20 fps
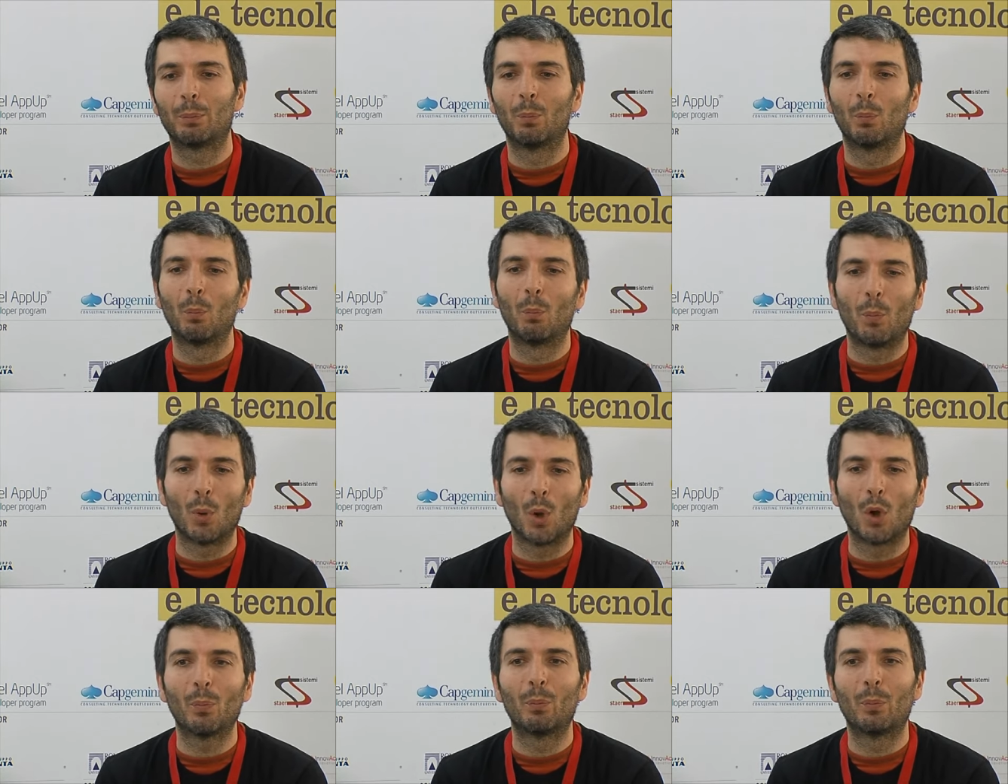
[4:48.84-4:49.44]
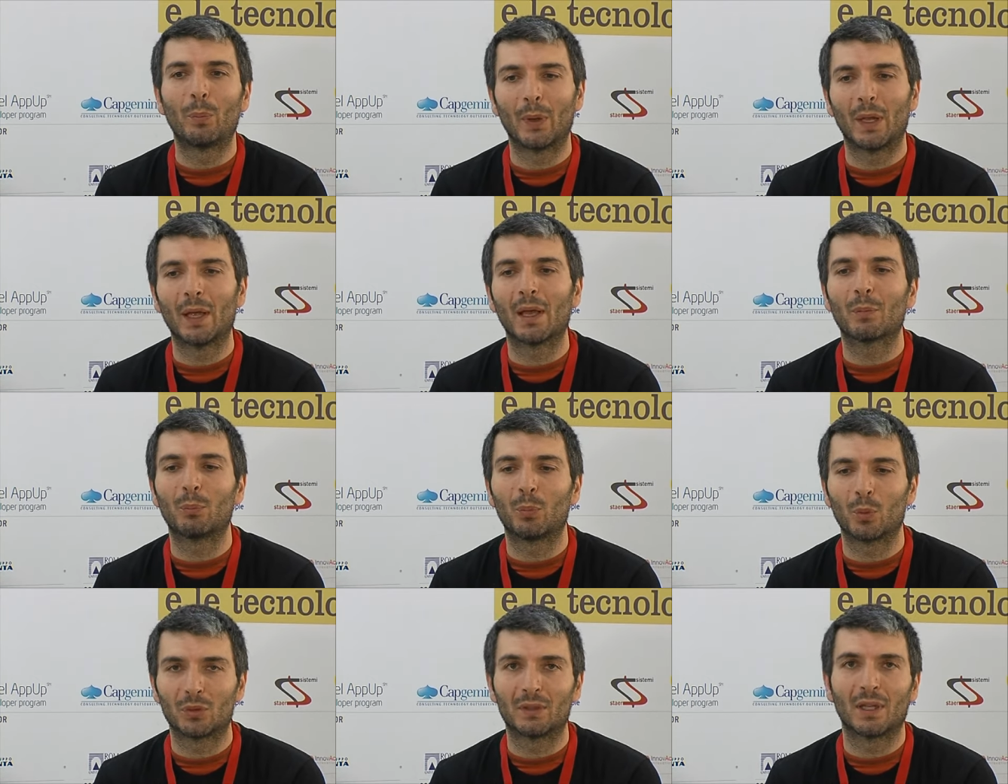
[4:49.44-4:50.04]
un po'
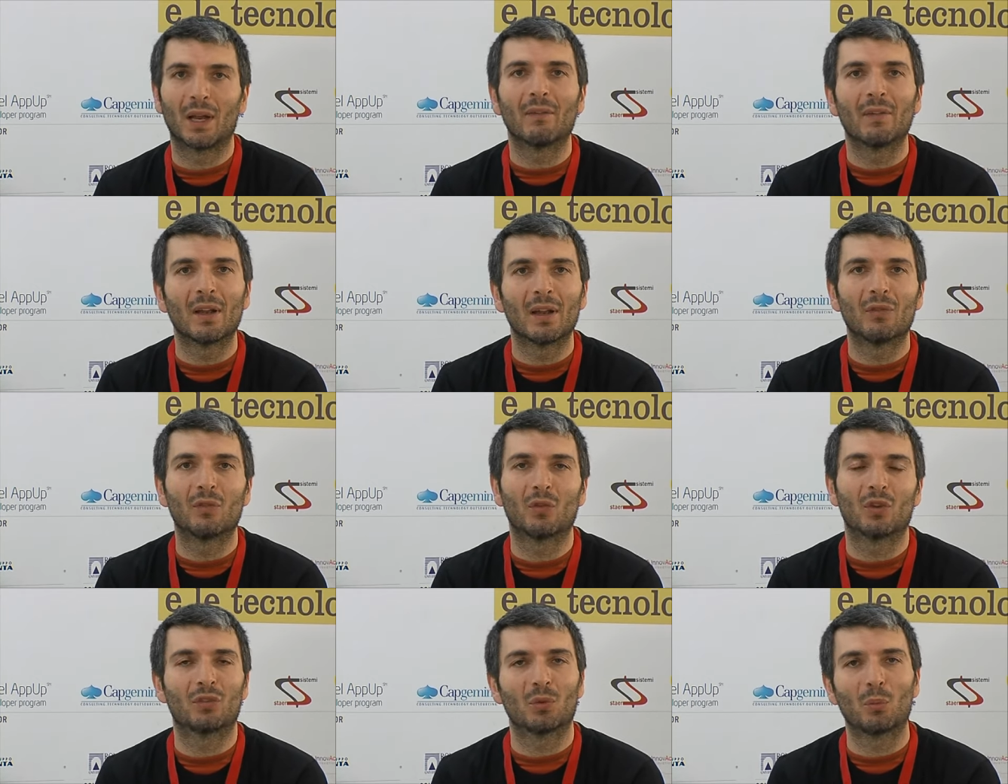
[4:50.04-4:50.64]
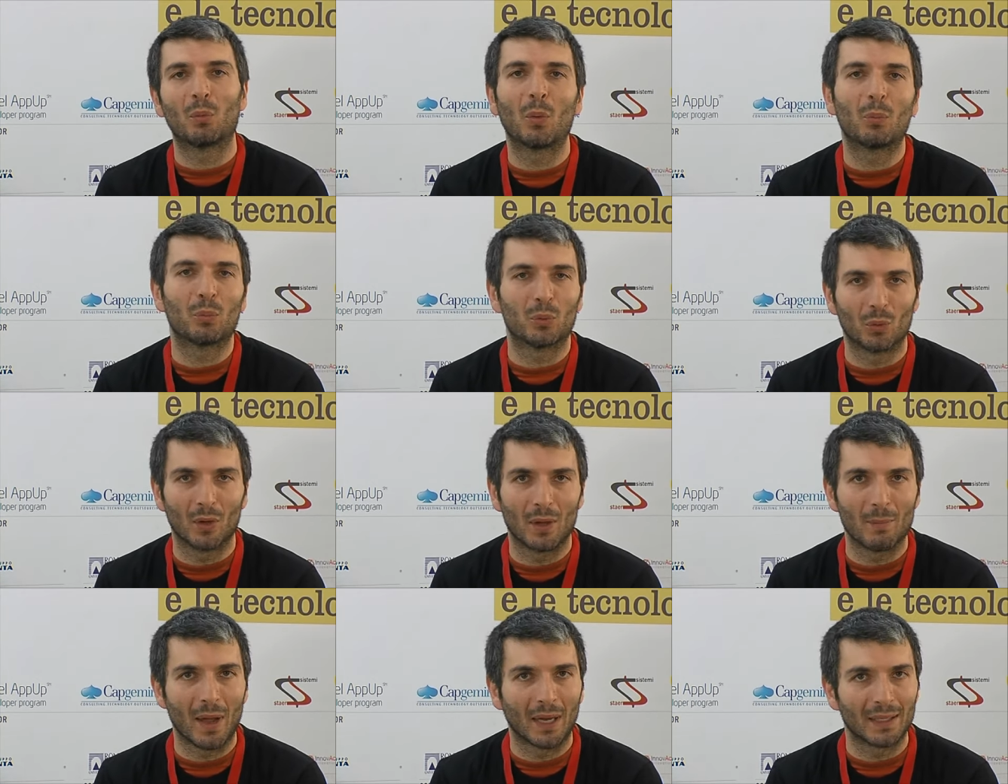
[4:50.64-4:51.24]
per poter avere forse un po'
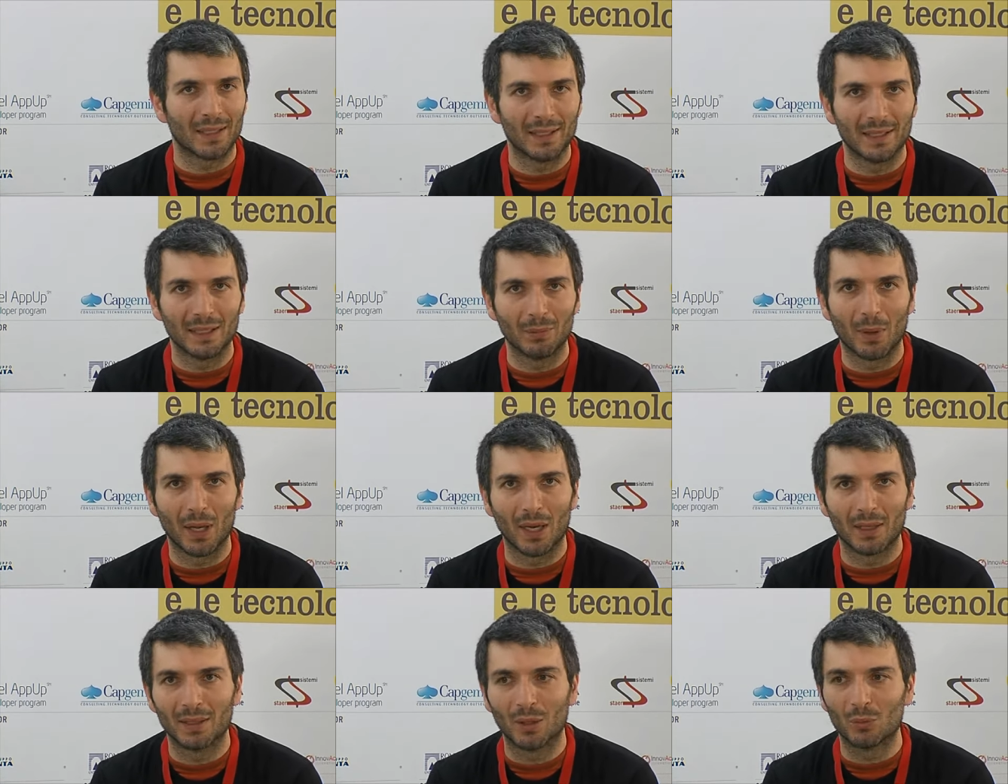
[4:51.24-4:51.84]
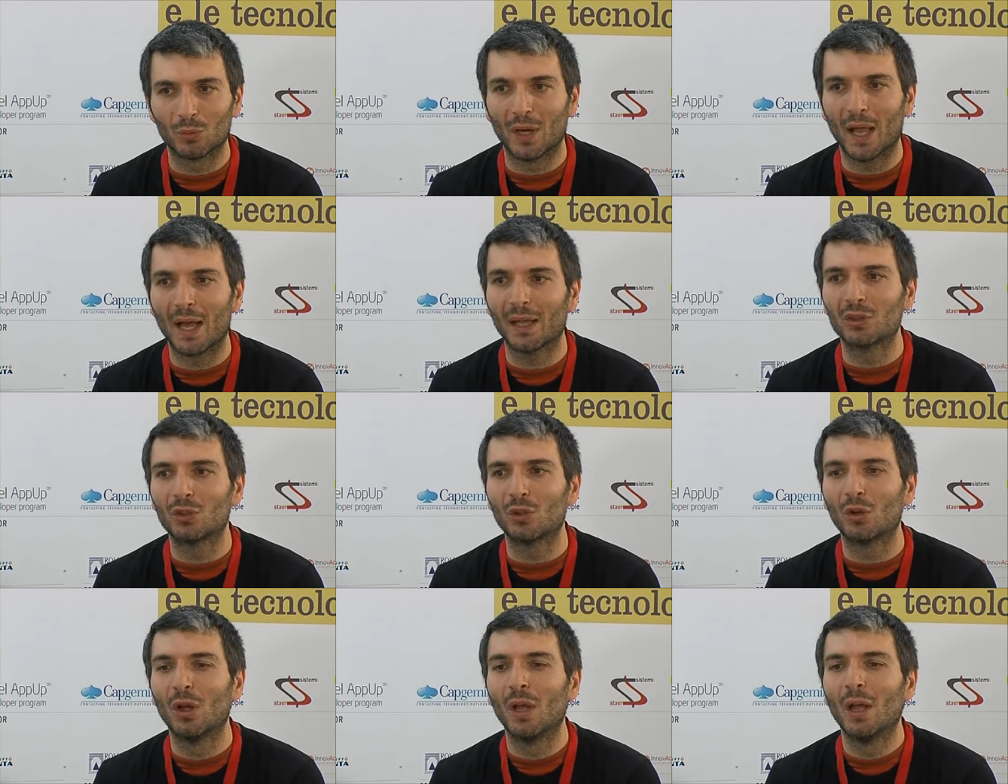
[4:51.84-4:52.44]
più le mani libere da un
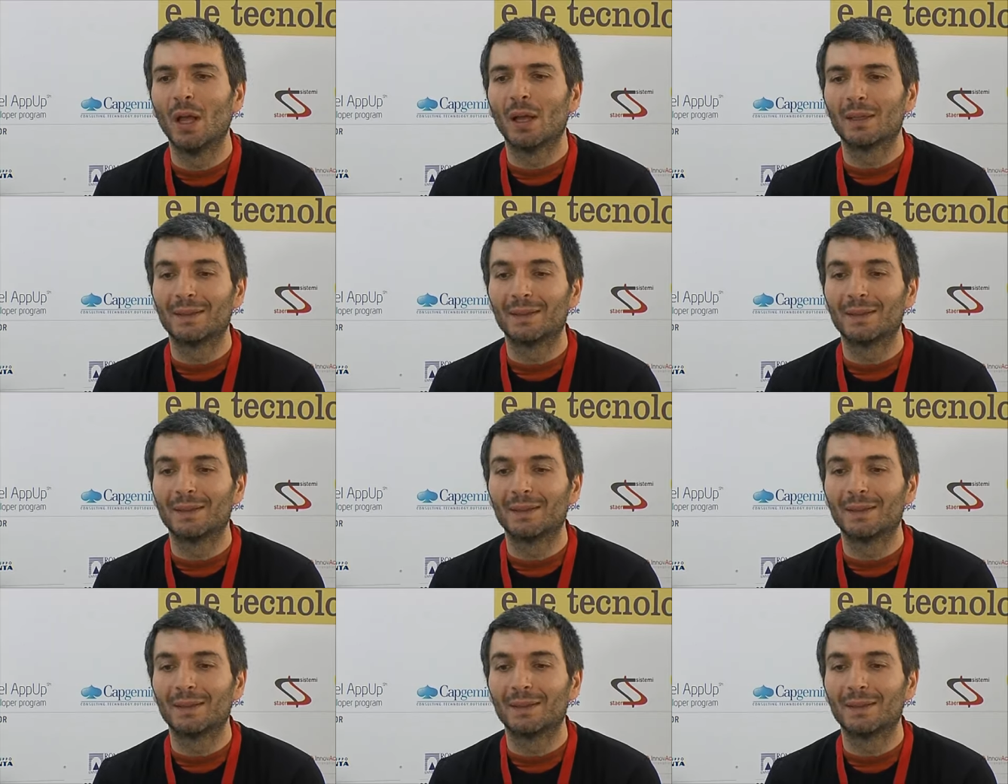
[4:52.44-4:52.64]
lato,